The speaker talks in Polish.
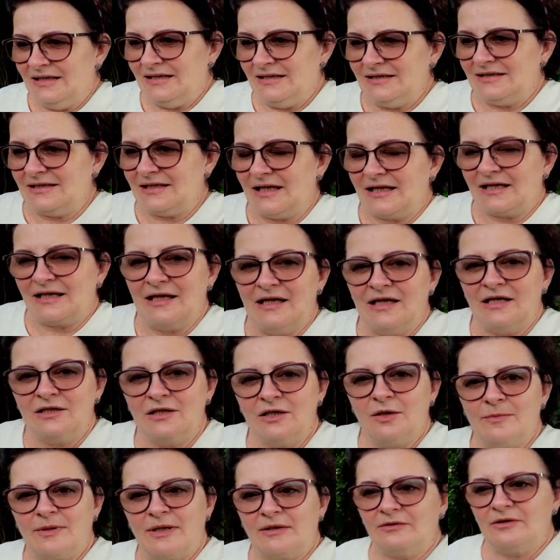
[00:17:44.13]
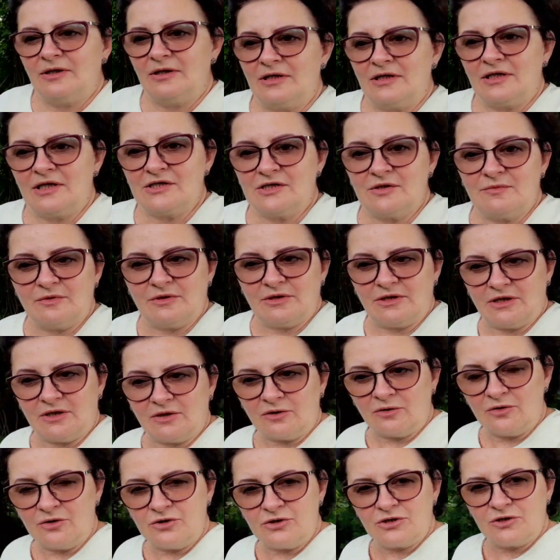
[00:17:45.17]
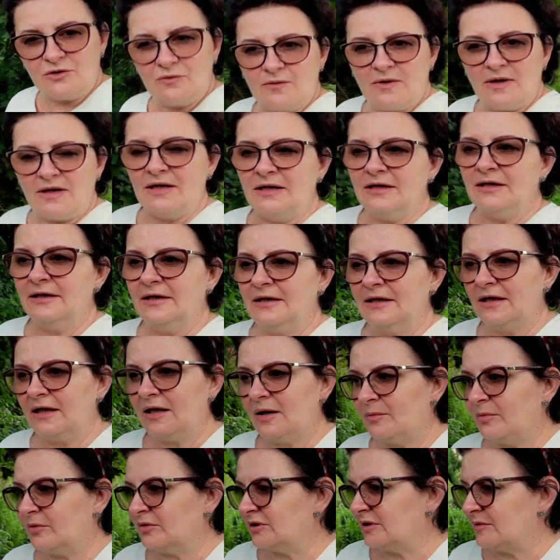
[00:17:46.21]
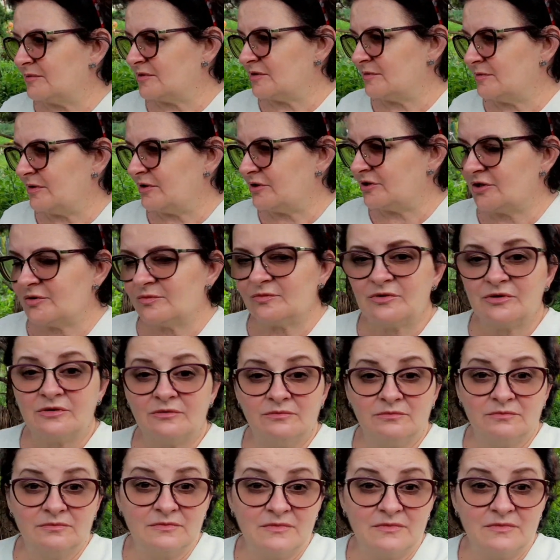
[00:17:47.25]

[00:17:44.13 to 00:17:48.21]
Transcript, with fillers: I tak, dobra, to ja na razie będę kończyła, a potem zobaczymy.